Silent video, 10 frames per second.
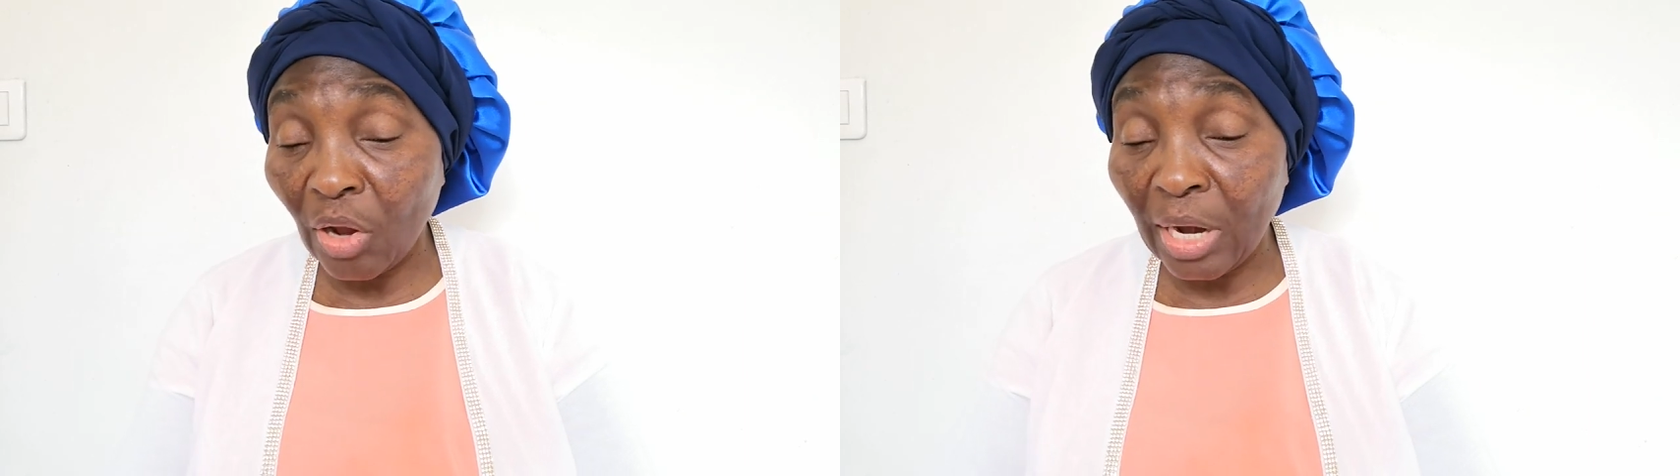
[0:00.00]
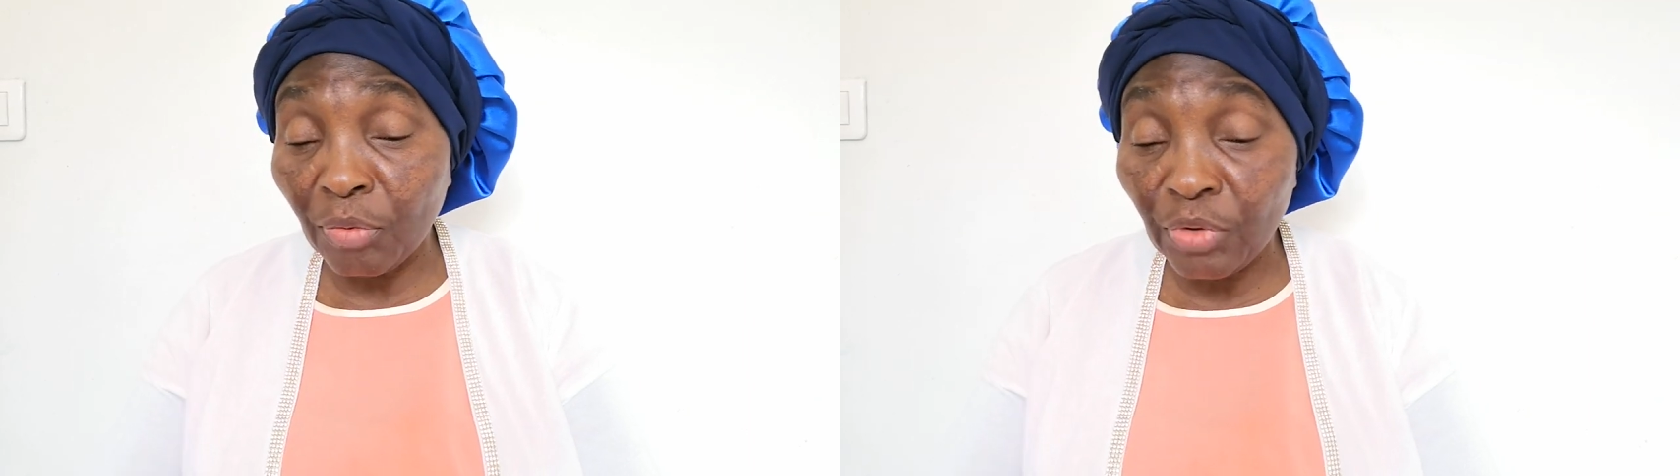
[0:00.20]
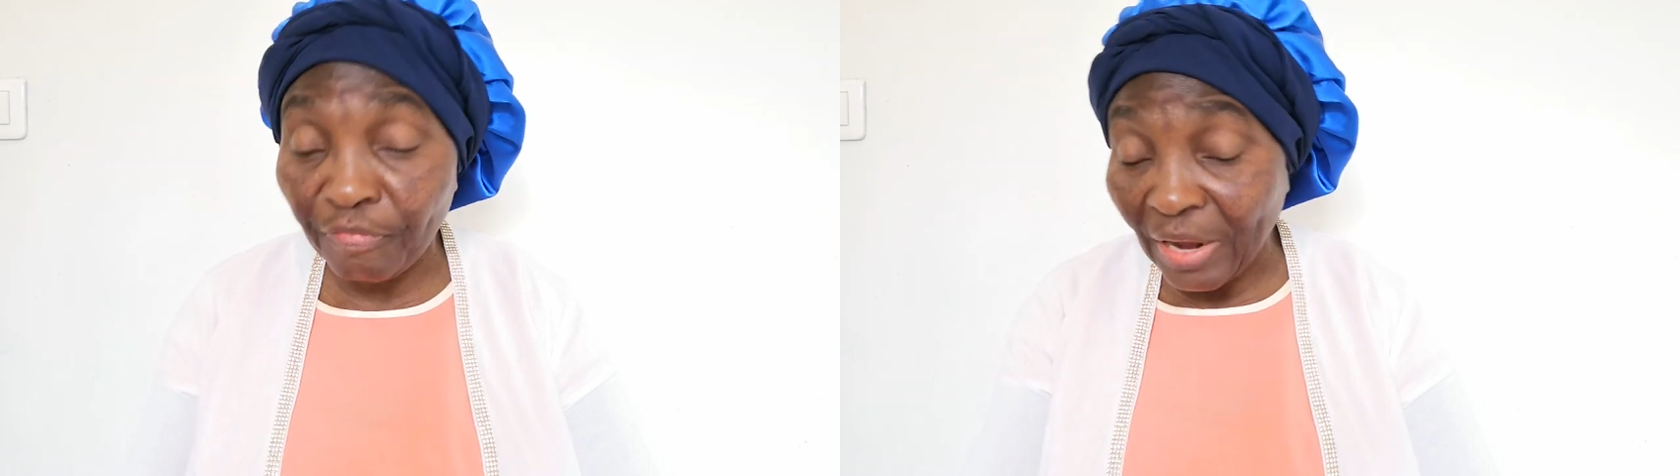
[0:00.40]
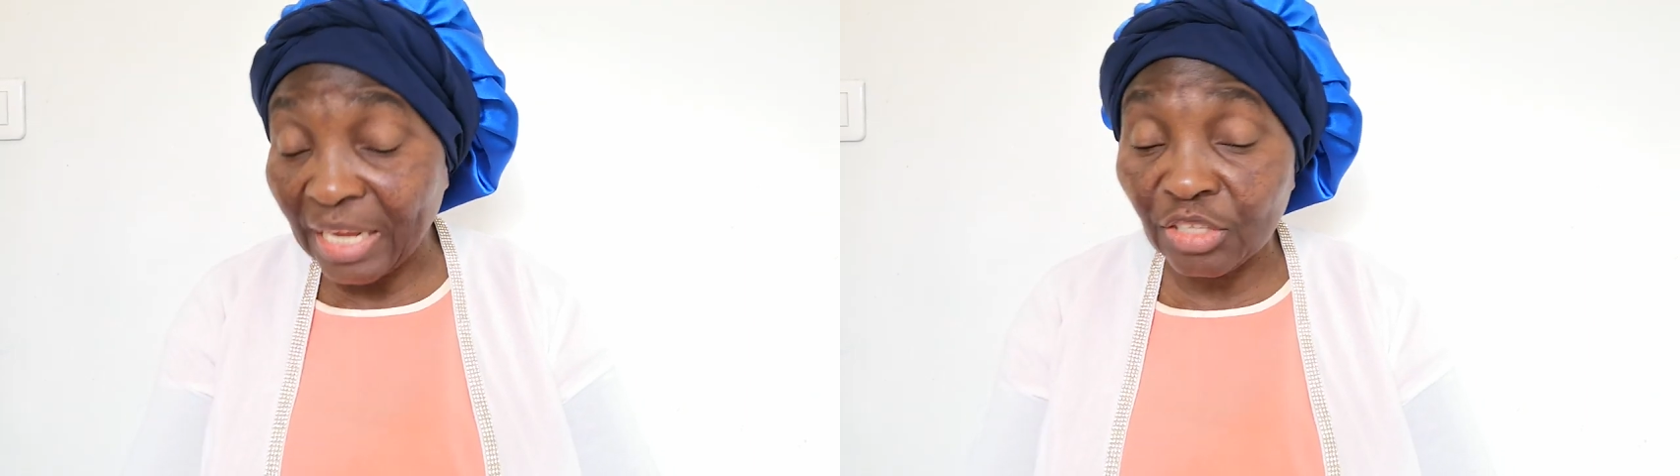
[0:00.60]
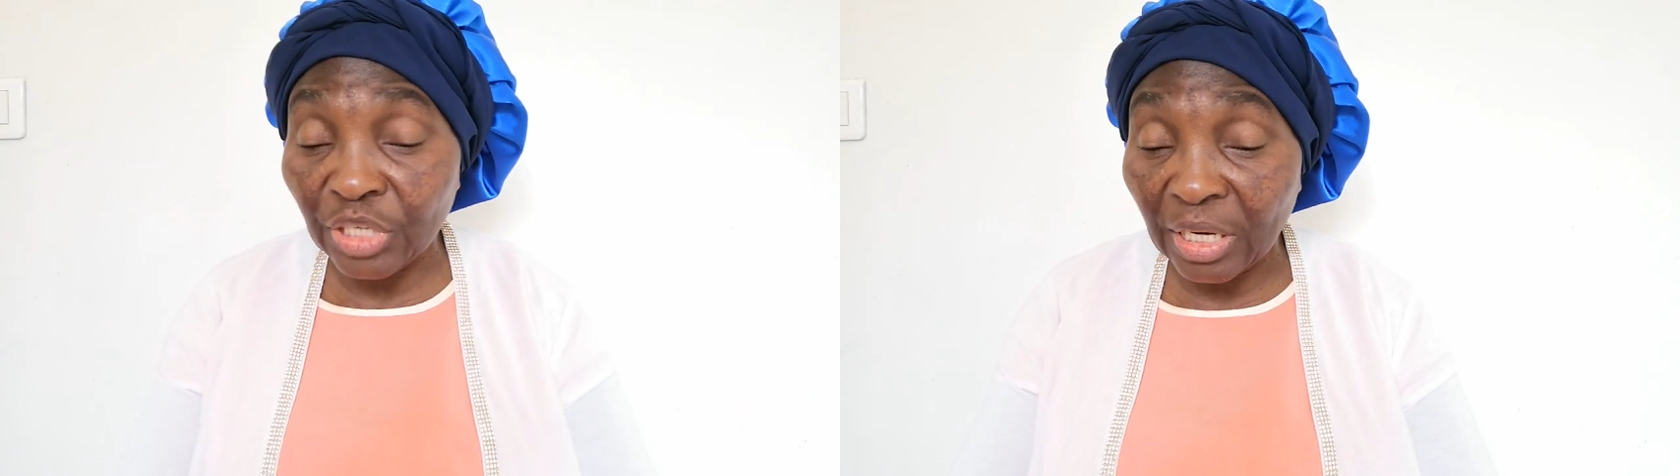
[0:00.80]
dans la nuit, il
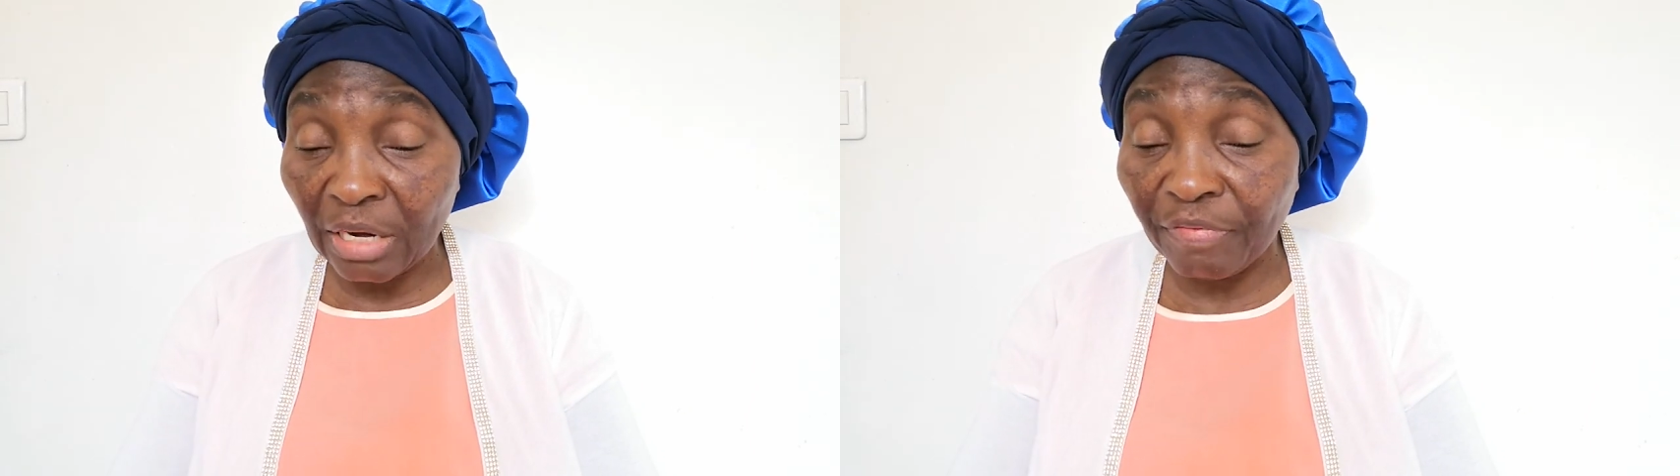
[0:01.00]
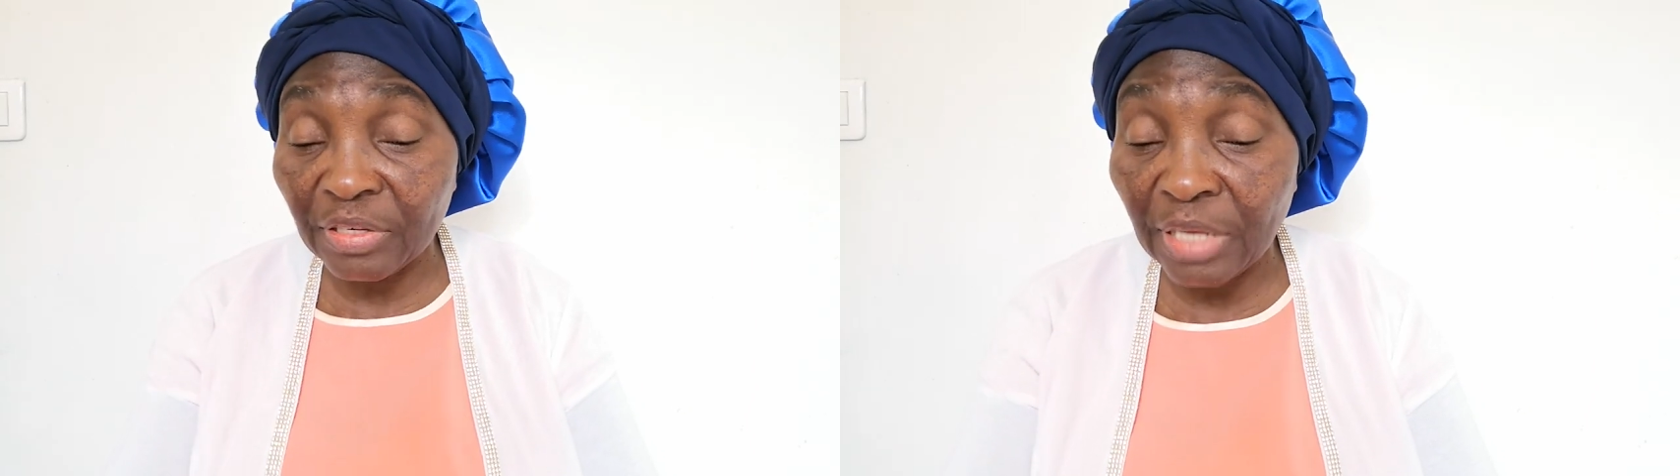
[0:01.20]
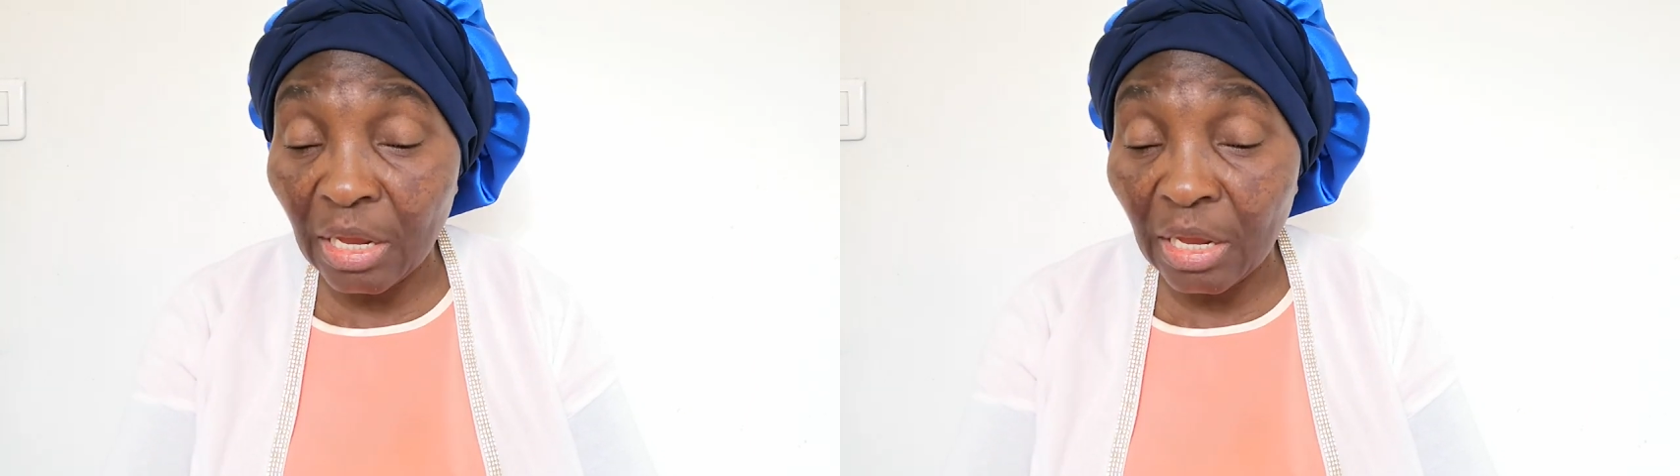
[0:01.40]
fallait que j'écrive.